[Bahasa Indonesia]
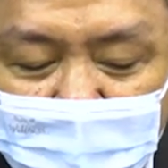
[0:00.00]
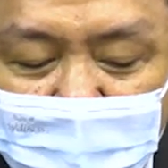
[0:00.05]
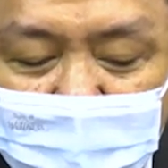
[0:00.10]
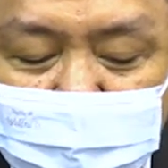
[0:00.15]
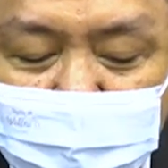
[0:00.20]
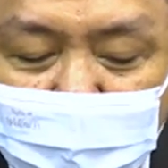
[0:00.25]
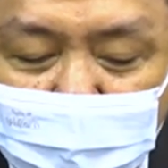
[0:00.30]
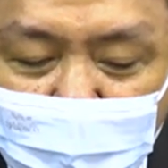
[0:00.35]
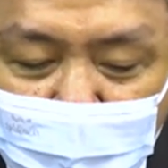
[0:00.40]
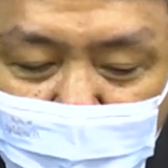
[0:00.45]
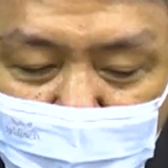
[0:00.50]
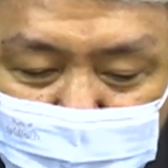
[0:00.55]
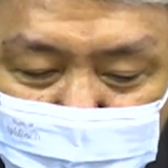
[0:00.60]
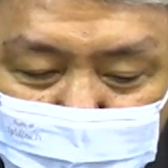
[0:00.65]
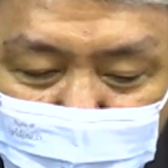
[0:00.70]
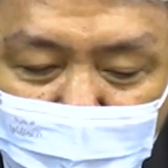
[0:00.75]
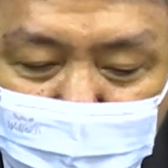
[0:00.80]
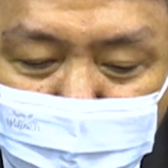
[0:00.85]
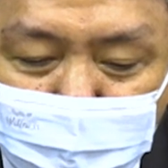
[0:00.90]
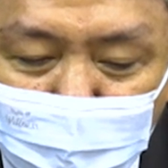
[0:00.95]
Sekarang
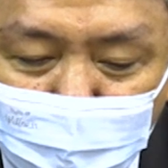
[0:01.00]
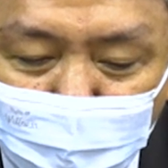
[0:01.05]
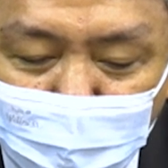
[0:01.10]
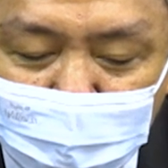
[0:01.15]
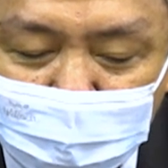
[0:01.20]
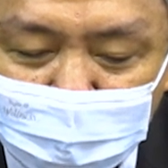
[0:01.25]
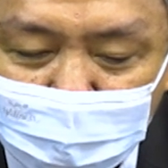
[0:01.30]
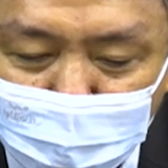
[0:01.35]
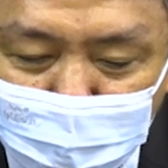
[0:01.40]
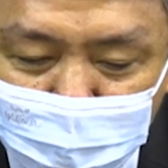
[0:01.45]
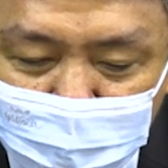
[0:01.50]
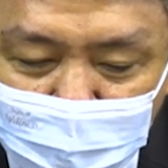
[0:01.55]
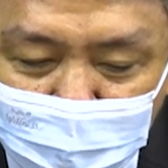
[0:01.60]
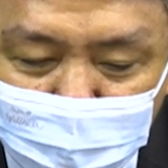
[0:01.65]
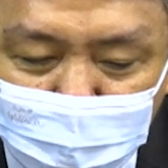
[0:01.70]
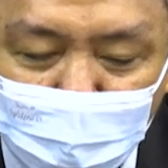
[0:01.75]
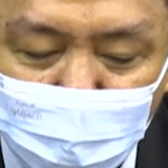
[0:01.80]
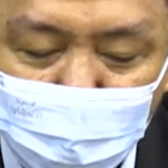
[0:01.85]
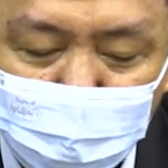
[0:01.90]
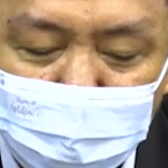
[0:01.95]
juga penuai telah
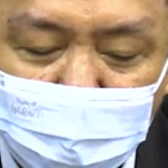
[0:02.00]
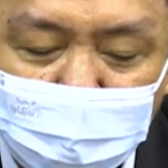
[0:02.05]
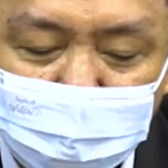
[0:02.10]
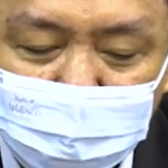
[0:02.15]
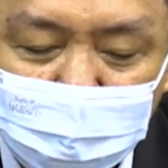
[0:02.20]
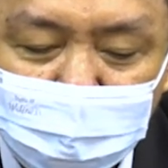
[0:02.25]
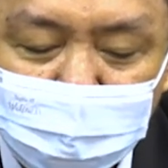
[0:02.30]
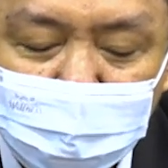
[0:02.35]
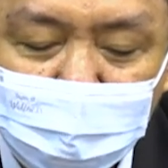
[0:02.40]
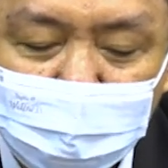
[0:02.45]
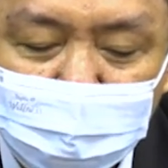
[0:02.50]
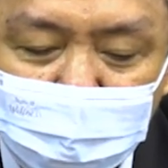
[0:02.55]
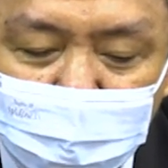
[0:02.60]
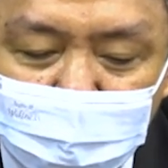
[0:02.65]
menerima upahnya dan